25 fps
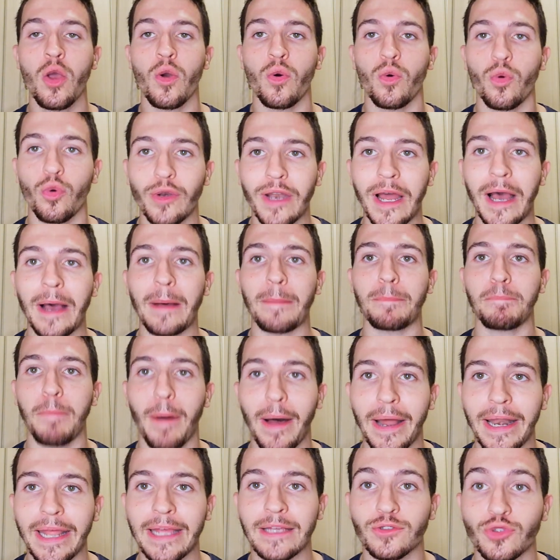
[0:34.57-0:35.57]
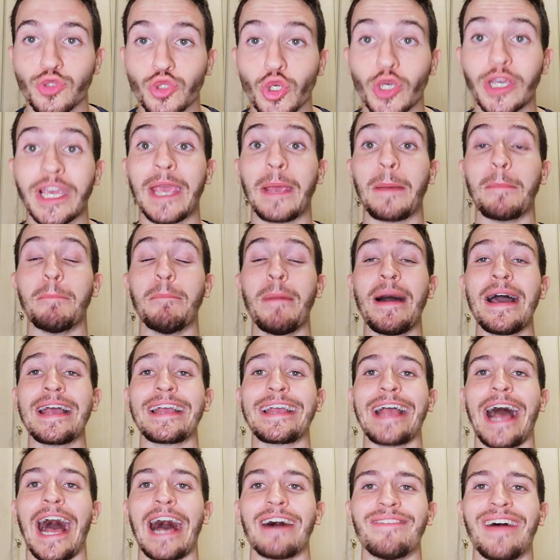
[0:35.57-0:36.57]
un pareggio che
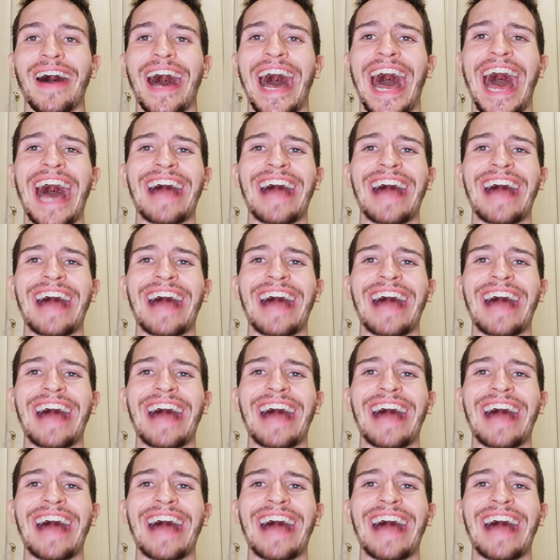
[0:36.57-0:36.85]
mancava